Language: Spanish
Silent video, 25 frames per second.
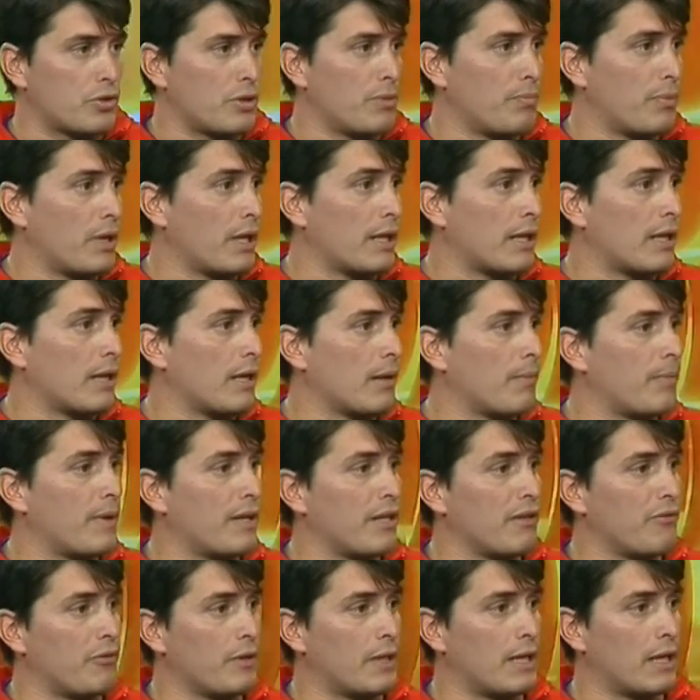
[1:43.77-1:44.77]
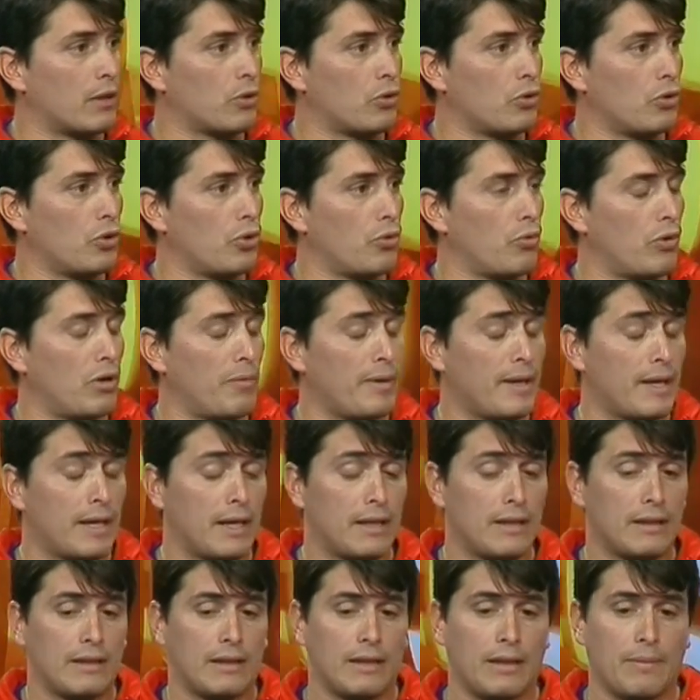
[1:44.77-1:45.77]
siempre hay que planificar todo
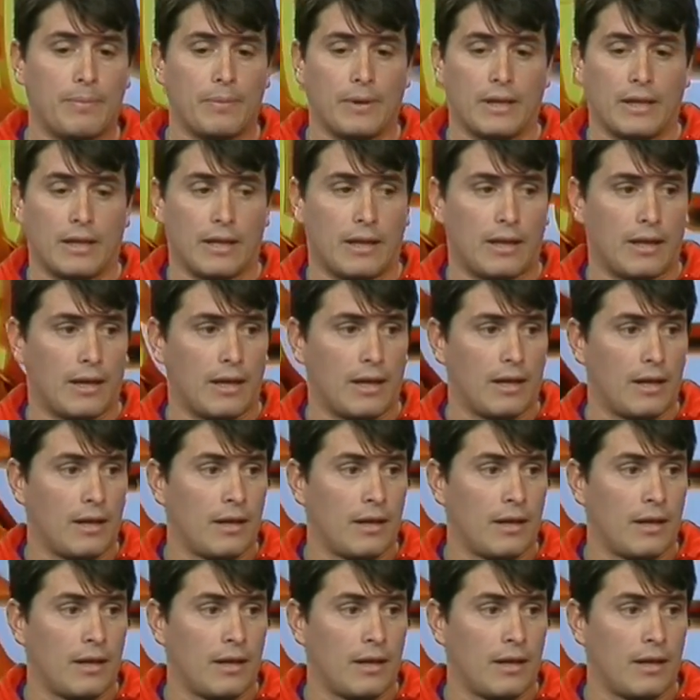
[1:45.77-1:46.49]
nuevamente, pues,